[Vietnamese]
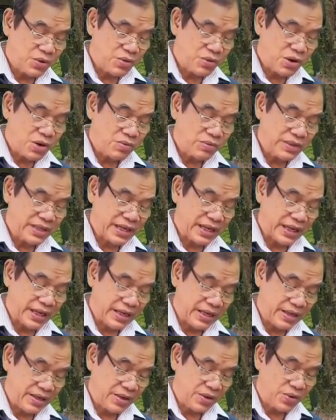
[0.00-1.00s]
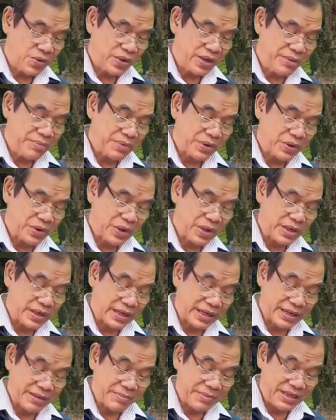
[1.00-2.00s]
Nhưng tạ ơn Chúa,
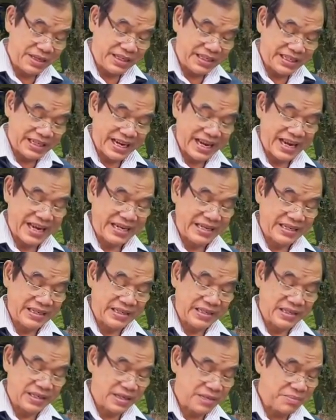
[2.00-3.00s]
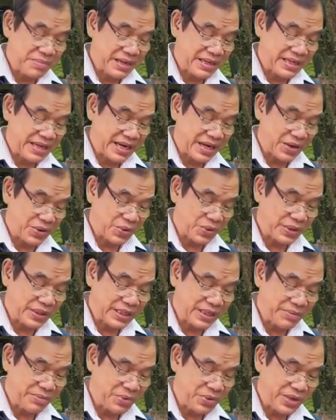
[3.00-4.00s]
kể từ tháng 4 năm ngoái đến bây
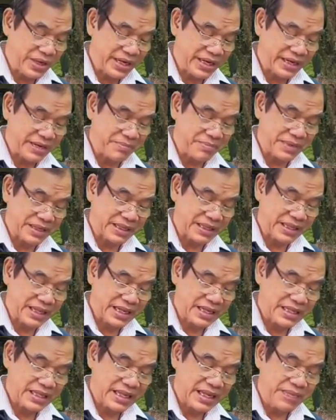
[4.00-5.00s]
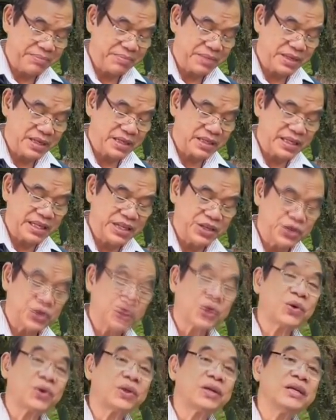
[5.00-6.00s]
giờ, con khỏe hẳn, không cần
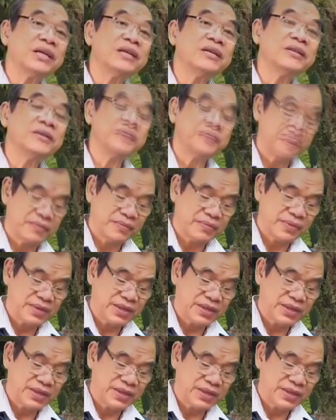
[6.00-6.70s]
dùng thuốc nữa.